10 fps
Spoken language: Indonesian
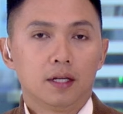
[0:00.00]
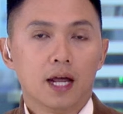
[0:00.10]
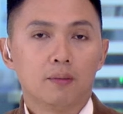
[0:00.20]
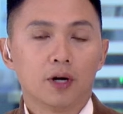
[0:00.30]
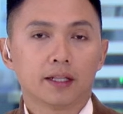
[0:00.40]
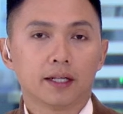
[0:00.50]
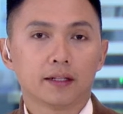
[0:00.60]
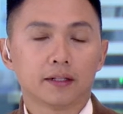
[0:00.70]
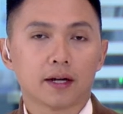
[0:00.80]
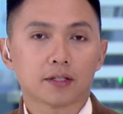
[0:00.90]
Dana
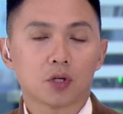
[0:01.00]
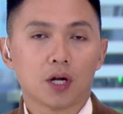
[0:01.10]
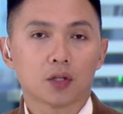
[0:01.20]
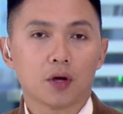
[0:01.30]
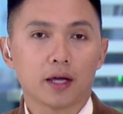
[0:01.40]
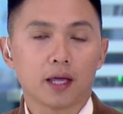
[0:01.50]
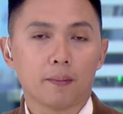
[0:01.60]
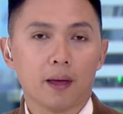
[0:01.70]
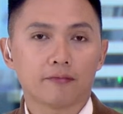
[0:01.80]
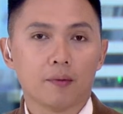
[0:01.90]
Moneter Internasional atau
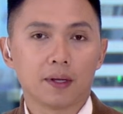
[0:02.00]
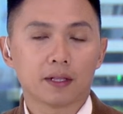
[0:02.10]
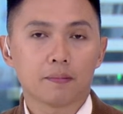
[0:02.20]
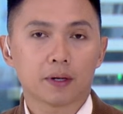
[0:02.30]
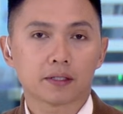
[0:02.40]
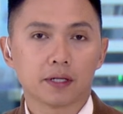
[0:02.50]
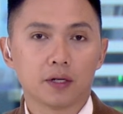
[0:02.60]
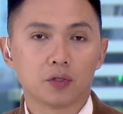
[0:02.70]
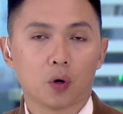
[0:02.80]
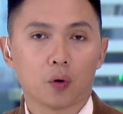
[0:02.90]
IMF meminta
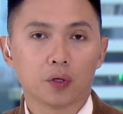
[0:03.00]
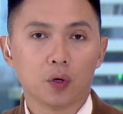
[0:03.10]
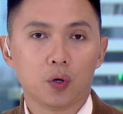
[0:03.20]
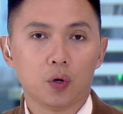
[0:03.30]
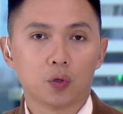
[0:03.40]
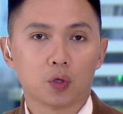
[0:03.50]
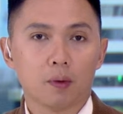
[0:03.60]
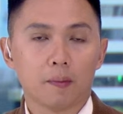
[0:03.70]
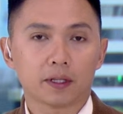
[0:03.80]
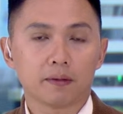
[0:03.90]
Presiden Joko Widodo untuk
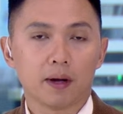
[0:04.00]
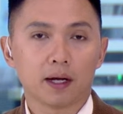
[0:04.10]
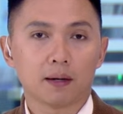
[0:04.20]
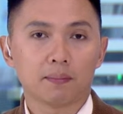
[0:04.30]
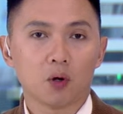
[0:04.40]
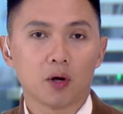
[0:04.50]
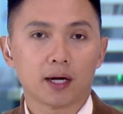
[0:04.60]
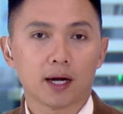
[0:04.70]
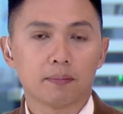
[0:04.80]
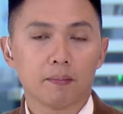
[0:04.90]
mempertimbangkan
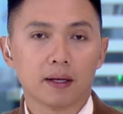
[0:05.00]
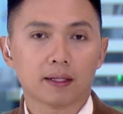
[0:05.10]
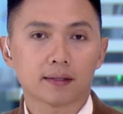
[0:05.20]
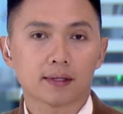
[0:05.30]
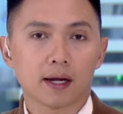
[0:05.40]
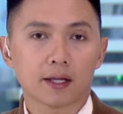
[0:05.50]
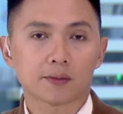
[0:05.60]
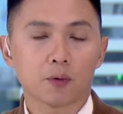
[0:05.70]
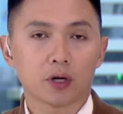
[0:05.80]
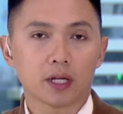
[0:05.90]
pelonggaran pembatasan
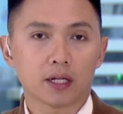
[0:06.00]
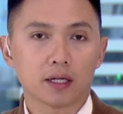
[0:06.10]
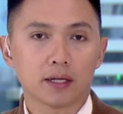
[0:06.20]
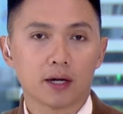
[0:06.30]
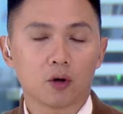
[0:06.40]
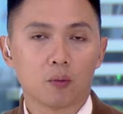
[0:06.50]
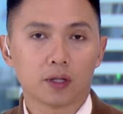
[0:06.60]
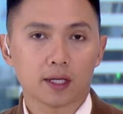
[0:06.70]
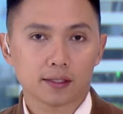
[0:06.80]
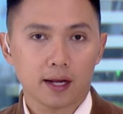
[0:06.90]
ekspor nikel dan
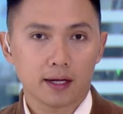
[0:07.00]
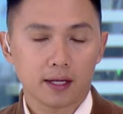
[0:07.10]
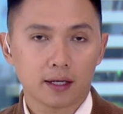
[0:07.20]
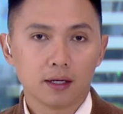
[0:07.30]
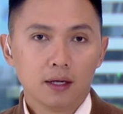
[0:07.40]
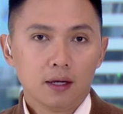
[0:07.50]
komoditas lainnya.